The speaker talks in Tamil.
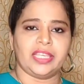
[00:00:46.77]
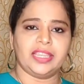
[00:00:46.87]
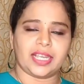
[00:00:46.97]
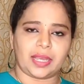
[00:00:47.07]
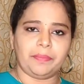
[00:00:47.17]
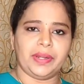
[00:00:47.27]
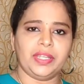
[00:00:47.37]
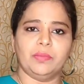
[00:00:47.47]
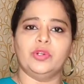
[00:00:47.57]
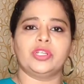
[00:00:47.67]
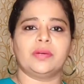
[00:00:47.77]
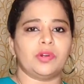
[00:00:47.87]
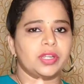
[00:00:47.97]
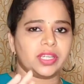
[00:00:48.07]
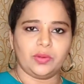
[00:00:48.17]
இந்த கம்பெனி முழுக்க
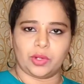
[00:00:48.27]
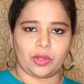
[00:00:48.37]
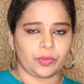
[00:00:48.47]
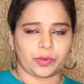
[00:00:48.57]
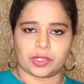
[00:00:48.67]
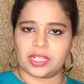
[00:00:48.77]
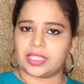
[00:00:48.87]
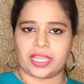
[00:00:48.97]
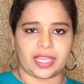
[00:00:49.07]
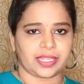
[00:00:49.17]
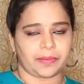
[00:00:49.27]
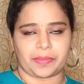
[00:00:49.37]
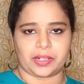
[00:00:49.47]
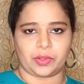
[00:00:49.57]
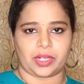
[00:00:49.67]
முழுக்க உணவுப் பொருட்கள்
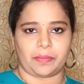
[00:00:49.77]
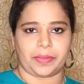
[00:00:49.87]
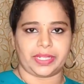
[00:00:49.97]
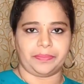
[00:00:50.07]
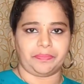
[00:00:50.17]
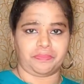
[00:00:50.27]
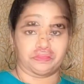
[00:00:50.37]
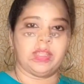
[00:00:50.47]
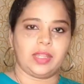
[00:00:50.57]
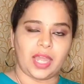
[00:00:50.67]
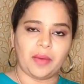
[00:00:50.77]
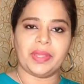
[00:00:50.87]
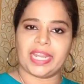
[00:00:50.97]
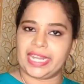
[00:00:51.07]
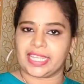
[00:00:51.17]
தயாரிக்கப்படுற ஒரு கம்பெனி நாம
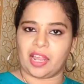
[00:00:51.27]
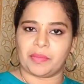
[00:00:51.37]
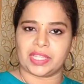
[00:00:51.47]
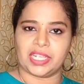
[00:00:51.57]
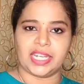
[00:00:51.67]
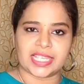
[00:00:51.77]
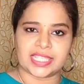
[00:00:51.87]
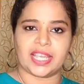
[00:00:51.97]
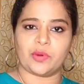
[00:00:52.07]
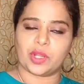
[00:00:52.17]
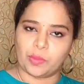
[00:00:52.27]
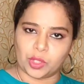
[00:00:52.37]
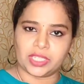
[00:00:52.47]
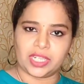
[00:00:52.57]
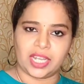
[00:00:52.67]
நினைக்கிற மாதிரி நெஸ்லேயோட
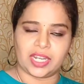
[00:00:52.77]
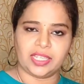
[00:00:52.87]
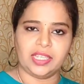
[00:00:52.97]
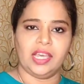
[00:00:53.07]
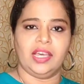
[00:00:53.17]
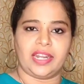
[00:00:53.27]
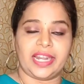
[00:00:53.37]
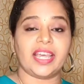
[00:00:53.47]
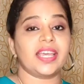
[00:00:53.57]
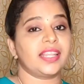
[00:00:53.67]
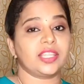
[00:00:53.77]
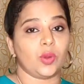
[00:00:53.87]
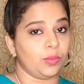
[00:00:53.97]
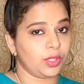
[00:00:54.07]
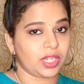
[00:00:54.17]
முதல் அலை ரெண்டாயிரத்தி
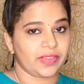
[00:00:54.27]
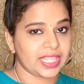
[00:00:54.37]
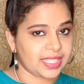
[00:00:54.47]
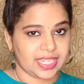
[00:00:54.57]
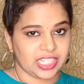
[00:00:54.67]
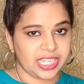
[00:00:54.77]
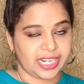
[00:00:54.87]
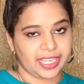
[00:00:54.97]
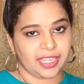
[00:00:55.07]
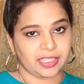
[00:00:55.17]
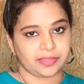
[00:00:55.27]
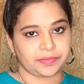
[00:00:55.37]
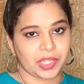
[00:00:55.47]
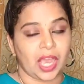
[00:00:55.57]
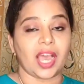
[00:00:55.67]
ஒன்பதுல வந்த சர்ச்சை கிடையாது
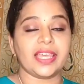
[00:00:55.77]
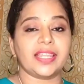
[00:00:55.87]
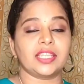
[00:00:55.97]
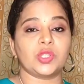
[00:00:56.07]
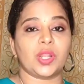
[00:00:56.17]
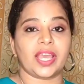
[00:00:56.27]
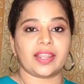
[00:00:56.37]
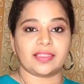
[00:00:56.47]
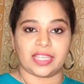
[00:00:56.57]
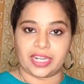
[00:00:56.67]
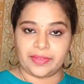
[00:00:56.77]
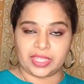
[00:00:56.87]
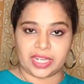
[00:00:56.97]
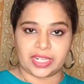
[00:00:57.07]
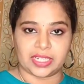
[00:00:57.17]
ஆயிரத்தி தொள்ளாயிரத்தி
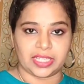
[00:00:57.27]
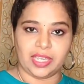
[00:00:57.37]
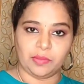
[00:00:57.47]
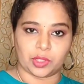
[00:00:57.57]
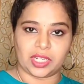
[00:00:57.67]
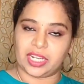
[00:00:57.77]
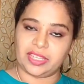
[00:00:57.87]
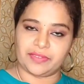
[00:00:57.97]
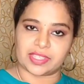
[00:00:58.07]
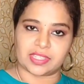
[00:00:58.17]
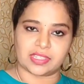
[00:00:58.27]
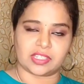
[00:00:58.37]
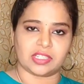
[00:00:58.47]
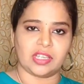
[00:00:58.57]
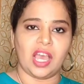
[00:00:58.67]
எழுபத்தி ஏழுலயே முதல் அலை
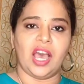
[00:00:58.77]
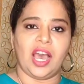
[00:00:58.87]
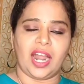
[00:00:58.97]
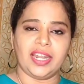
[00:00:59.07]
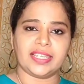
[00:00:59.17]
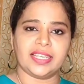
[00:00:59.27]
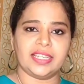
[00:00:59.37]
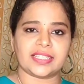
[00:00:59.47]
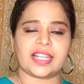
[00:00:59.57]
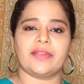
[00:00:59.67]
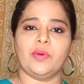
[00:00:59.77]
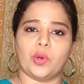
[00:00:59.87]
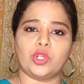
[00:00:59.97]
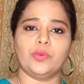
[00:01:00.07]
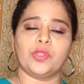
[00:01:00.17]
வீசிருச்சு அன்னைக்கே நெஸ்லேவை
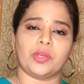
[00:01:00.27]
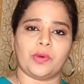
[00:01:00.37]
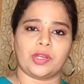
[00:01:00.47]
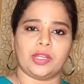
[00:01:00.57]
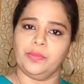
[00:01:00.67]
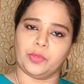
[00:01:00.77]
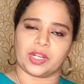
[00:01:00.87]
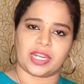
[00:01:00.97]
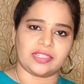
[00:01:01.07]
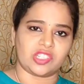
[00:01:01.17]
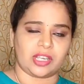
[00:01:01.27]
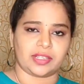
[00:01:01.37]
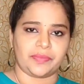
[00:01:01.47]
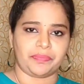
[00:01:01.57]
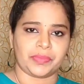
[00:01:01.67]
ஒட்டுமொத்த மக்களும் புறக்கணிச்சாங்க